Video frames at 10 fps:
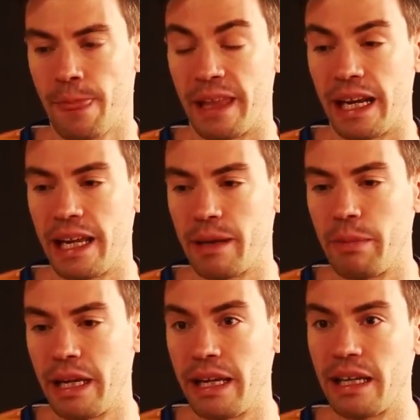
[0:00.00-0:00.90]
leer
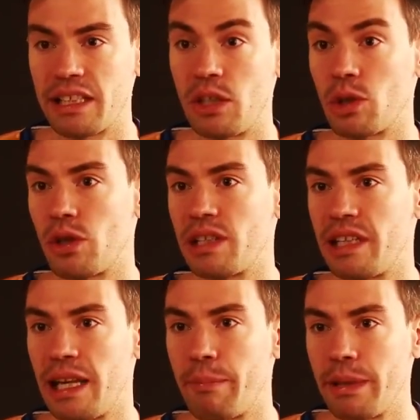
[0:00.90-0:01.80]
bien las situaciones
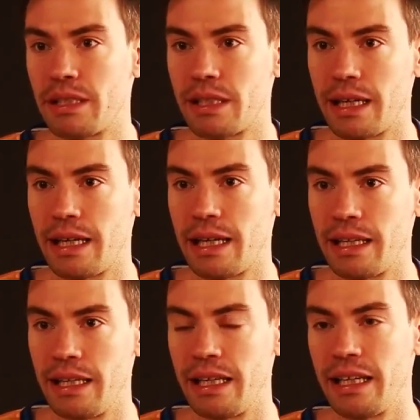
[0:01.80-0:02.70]
en la
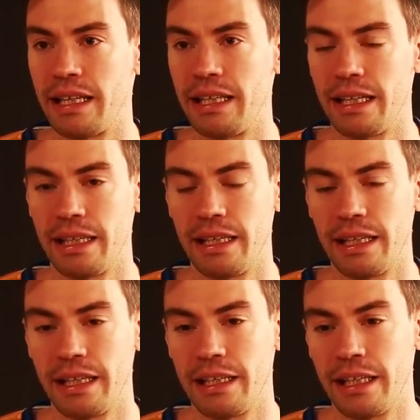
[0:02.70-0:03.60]
pista,
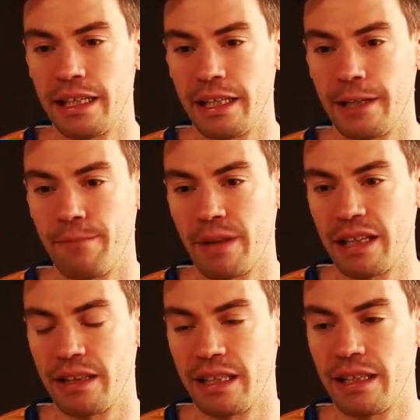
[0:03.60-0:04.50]
de
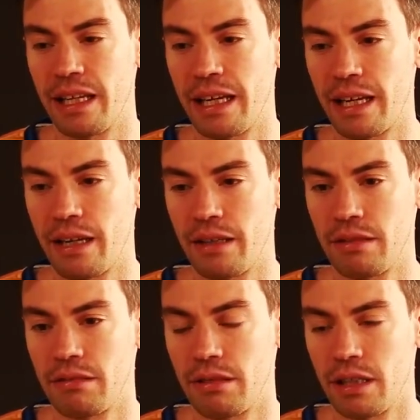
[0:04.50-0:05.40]
entender
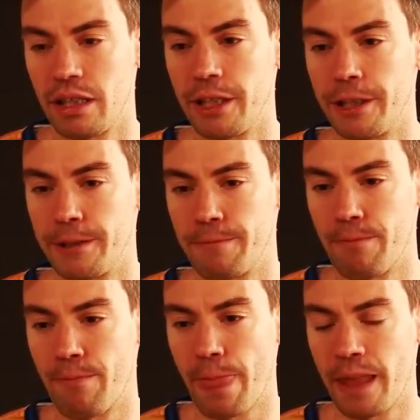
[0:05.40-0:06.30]

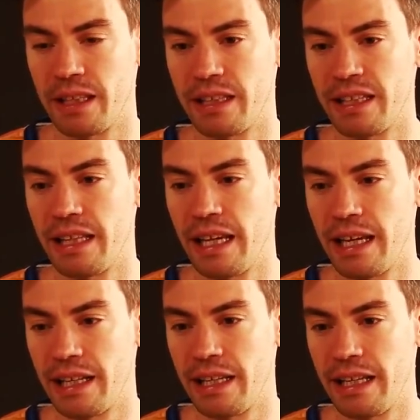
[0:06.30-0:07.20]

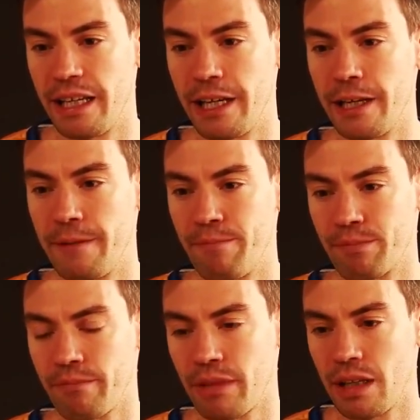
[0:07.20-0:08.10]
entender de,
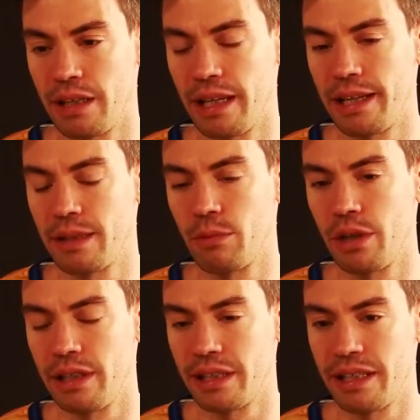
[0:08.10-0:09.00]
de,
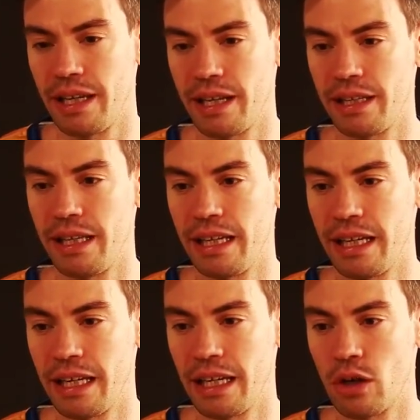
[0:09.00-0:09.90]
ritmo, entender
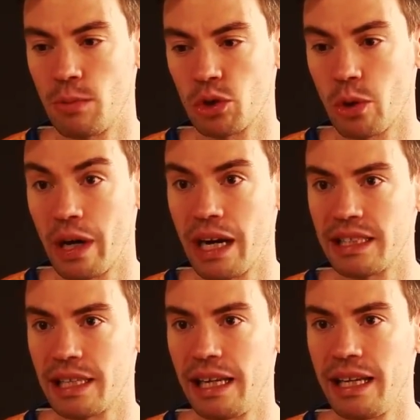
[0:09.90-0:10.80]
de cómo se juega
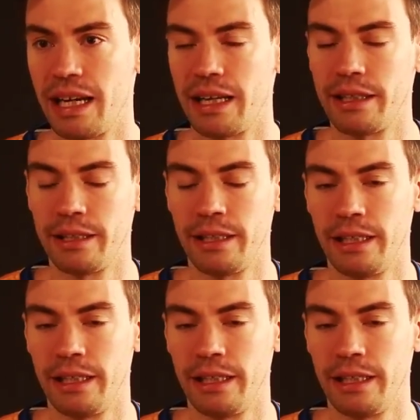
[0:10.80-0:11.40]
esta liga